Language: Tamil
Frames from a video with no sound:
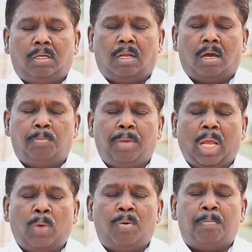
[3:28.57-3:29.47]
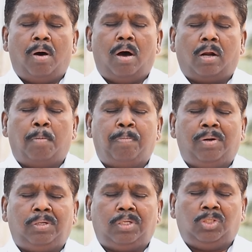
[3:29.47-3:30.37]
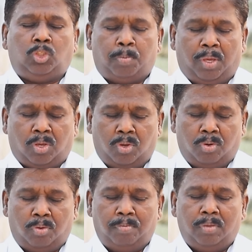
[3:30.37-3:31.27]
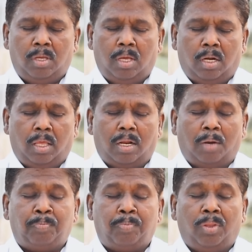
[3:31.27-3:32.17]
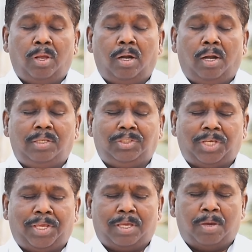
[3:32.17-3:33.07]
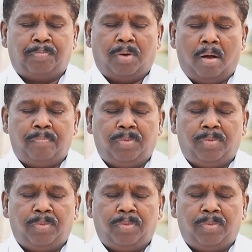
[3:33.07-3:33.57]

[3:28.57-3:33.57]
நாங்கள் மிகவும் பாரப்பட்டு ஜபிக்கிறோம் நீர் அற்புதங்களை செய்யுங்கப்பா